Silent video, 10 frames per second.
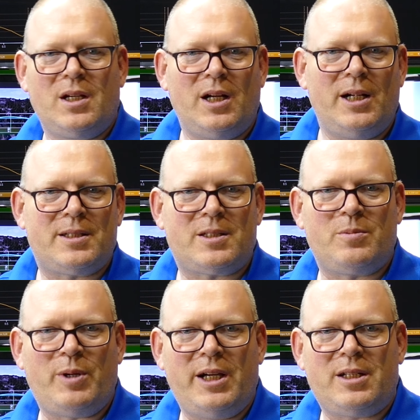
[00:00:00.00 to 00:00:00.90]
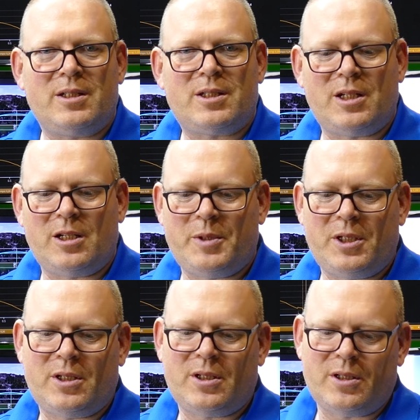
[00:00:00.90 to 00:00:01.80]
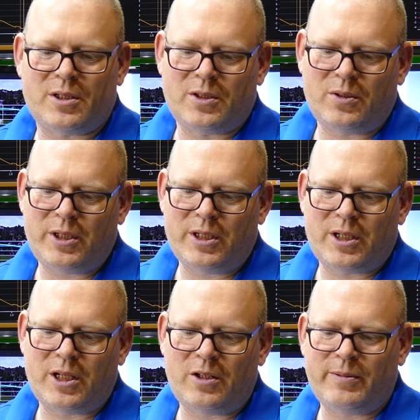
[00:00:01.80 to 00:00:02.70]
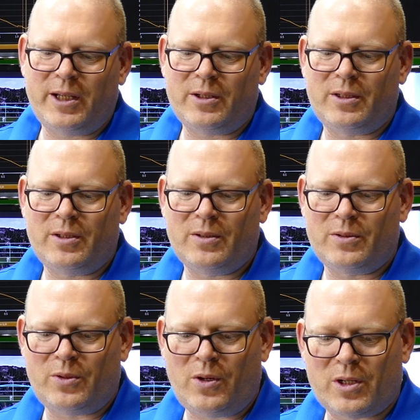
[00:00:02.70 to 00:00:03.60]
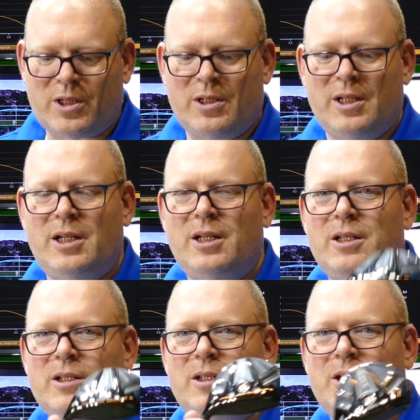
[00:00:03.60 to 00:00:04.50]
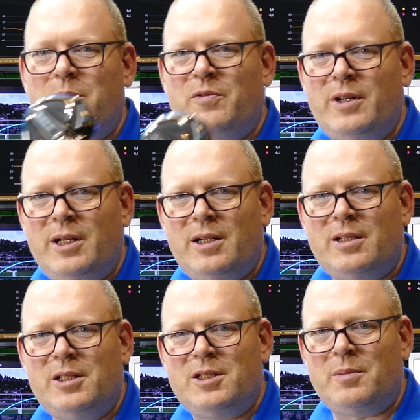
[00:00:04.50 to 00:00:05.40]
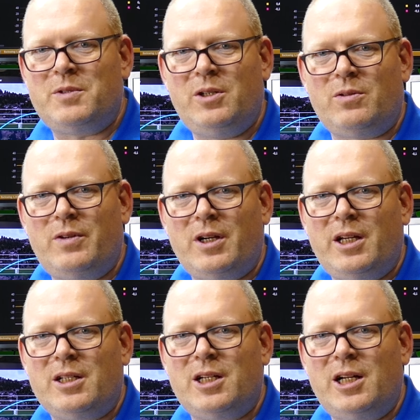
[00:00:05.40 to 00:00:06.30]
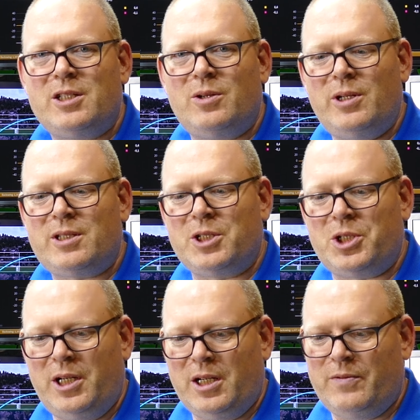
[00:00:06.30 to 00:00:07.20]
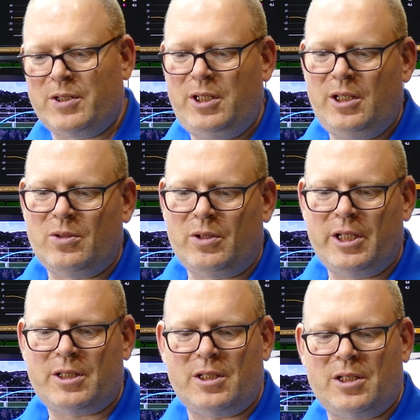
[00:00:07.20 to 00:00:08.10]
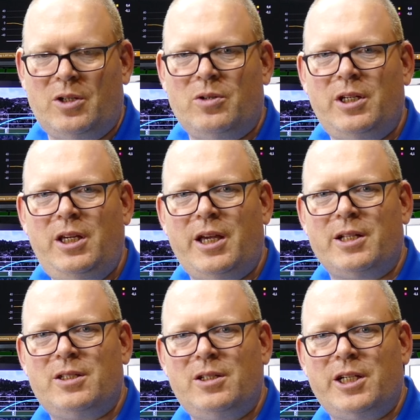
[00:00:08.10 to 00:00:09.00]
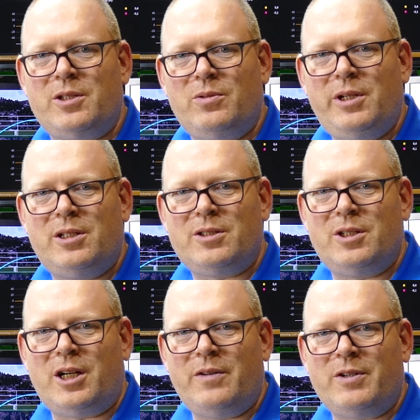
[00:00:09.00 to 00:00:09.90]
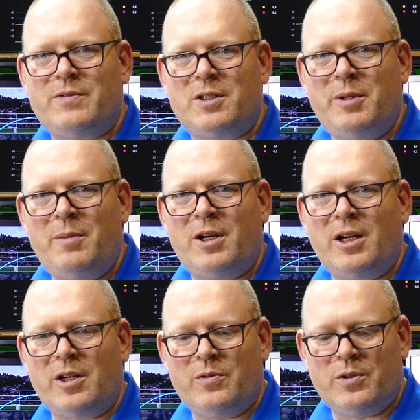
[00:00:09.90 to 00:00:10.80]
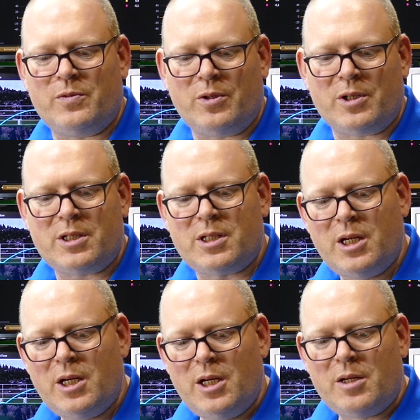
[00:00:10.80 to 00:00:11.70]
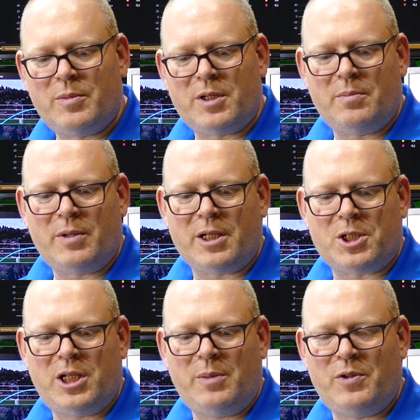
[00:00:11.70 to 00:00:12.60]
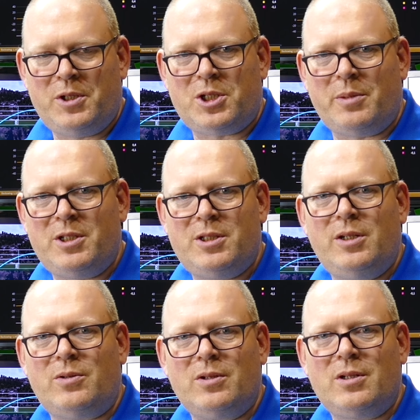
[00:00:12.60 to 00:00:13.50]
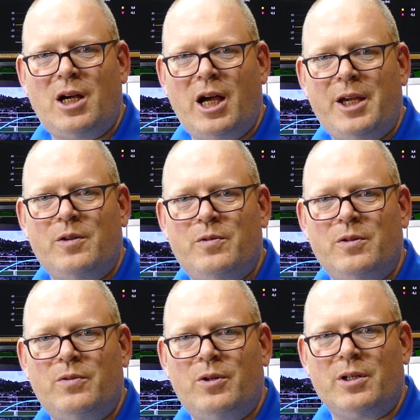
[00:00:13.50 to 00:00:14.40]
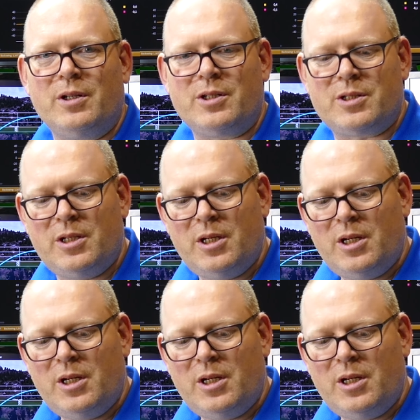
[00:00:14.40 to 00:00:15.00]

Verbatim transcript: Als zweites habe ich das neue Callaway Rock, in dem Fall die Sub-Zero-Variante, als Holz geschlagen. Was hier neu ist, dass auch hier jetzt die Technologie des Drivers, was im Epic eingeführt worden ist, mit den beiden Stäben für die Stabilisierung eingeführt worden ist.